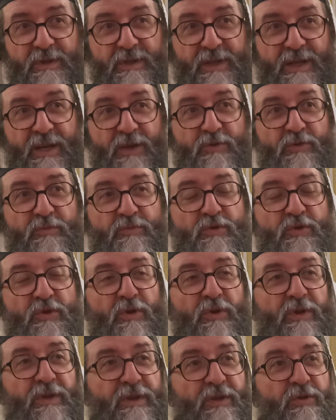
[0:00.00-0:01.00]
très
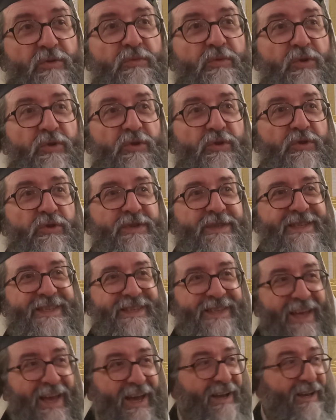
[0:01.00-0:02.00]
nombreux,
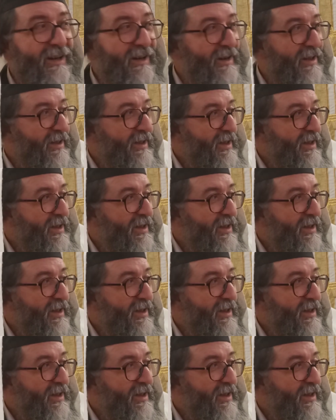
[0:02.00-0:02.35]
siècles,